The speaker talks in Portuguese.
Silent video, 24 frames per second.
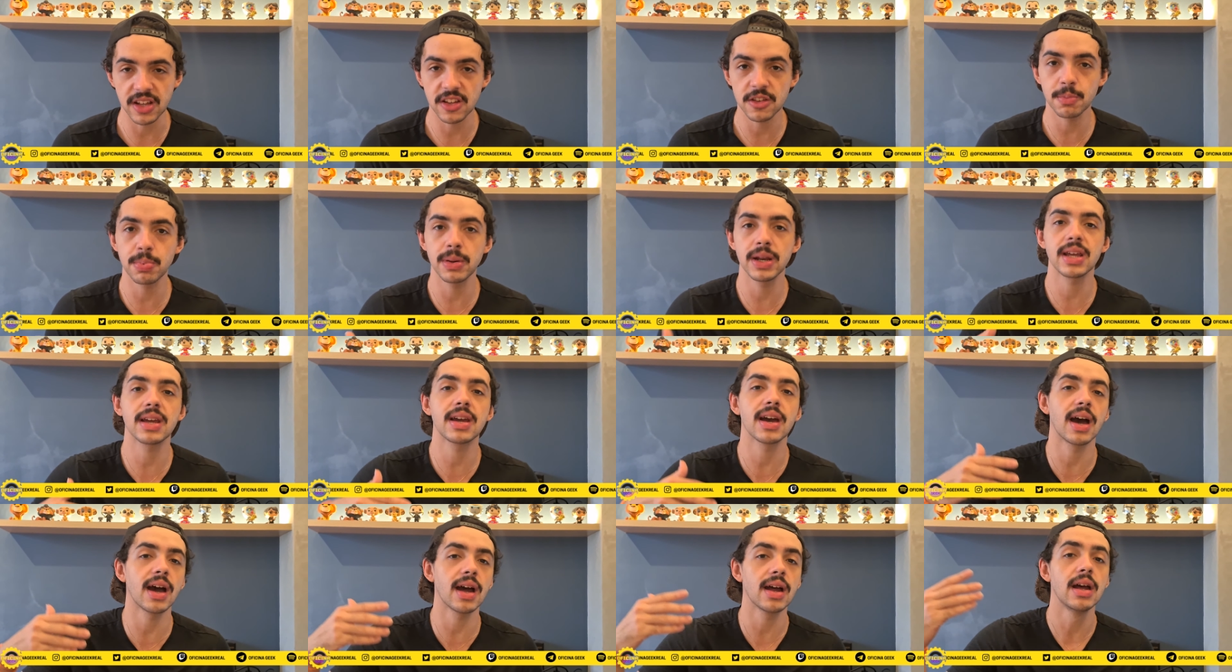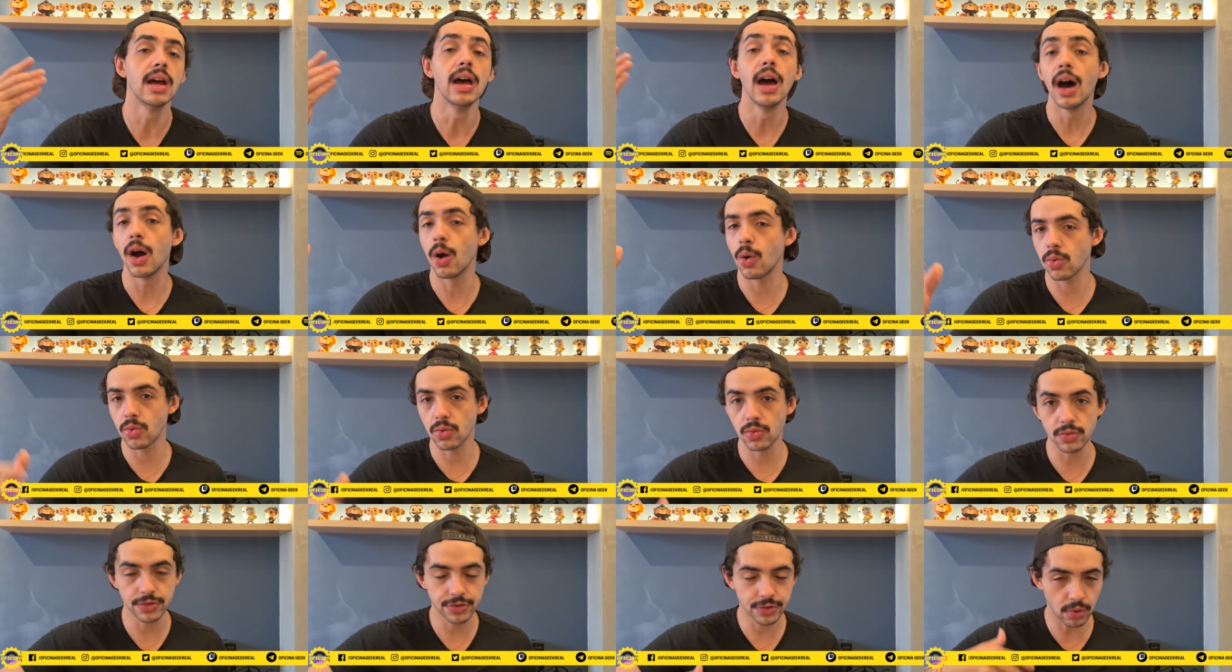Explicar
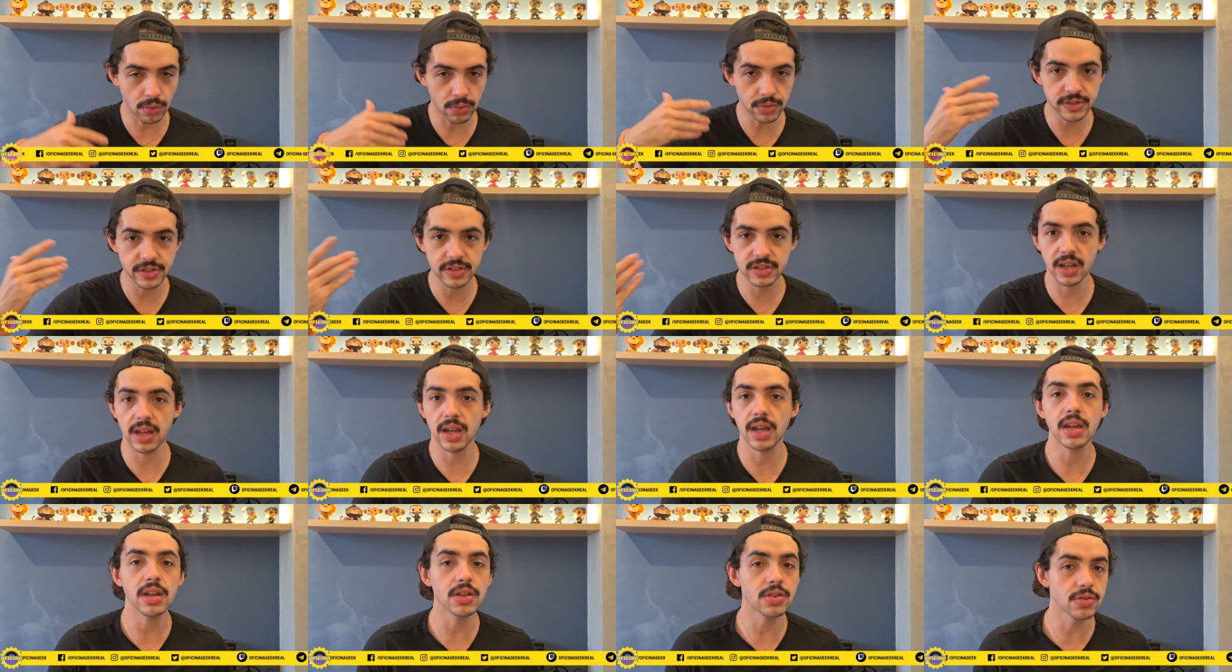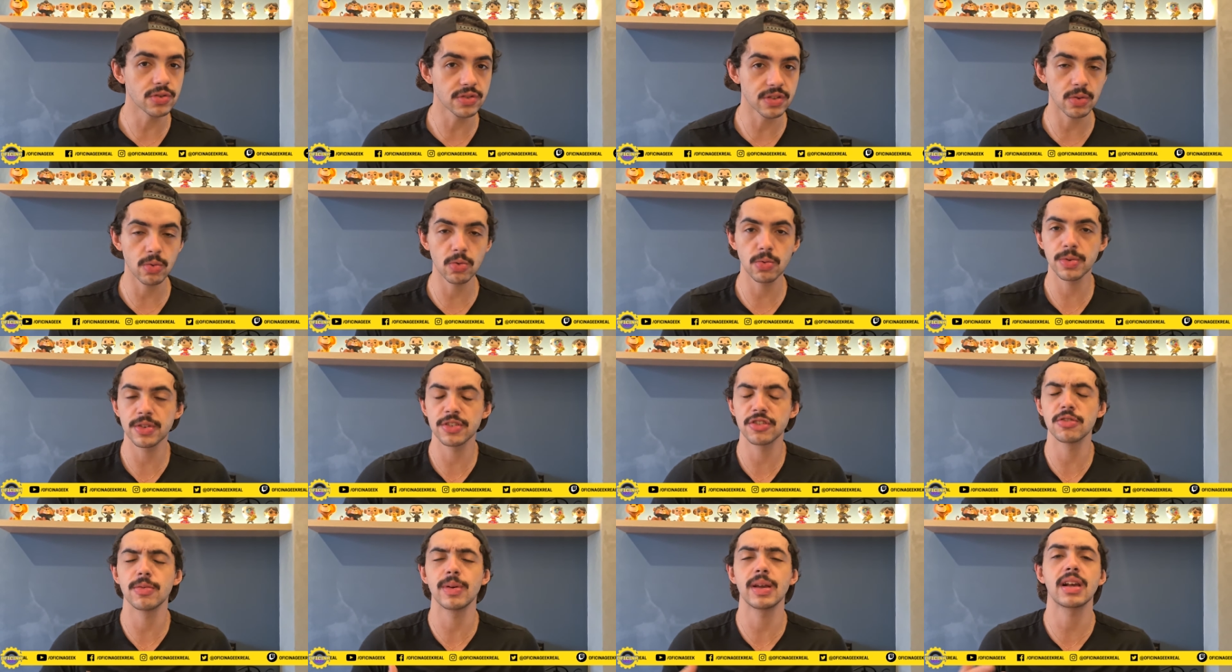alguns conceitos,
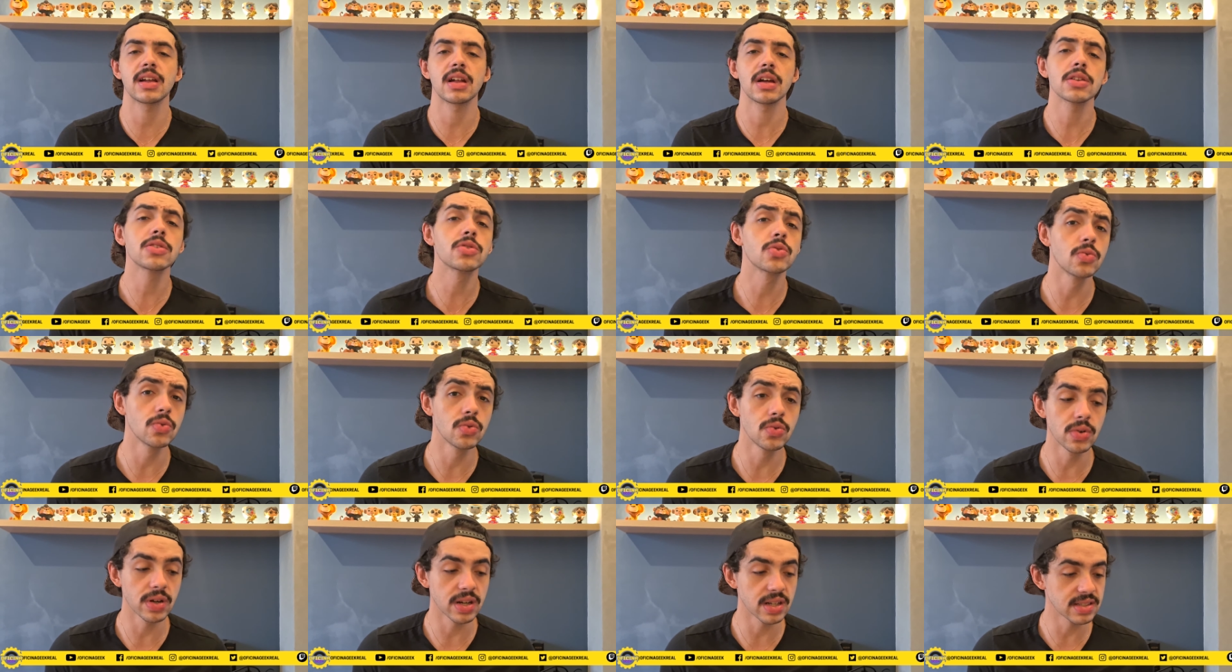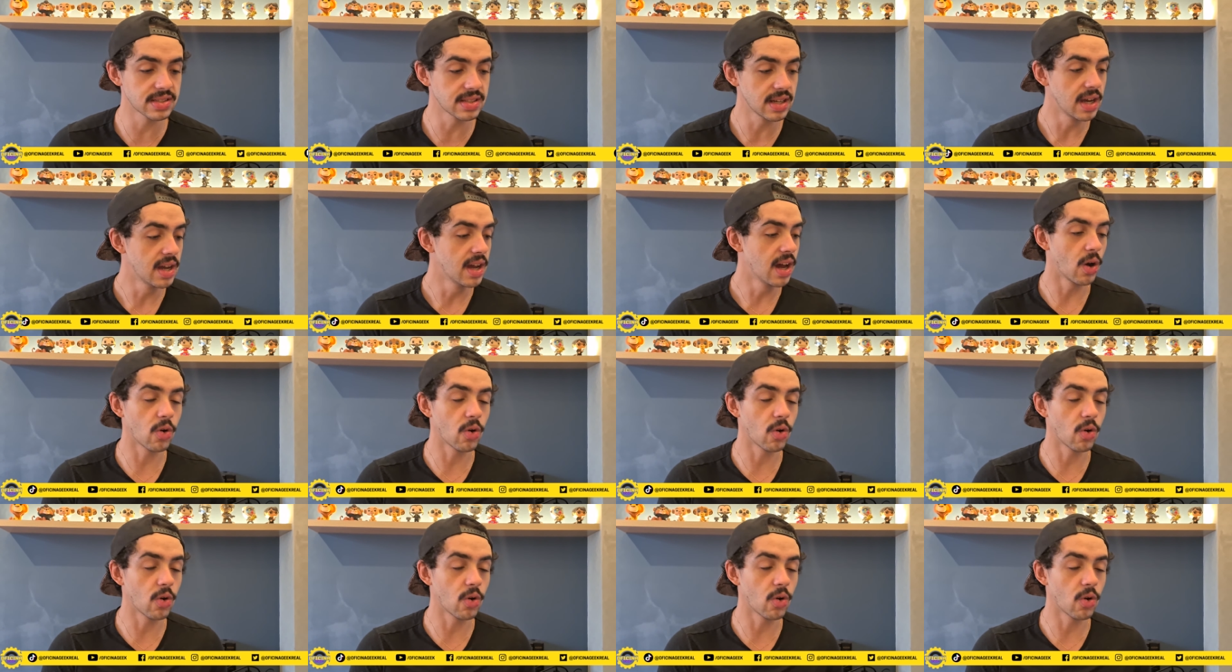algumas nomenclaturas,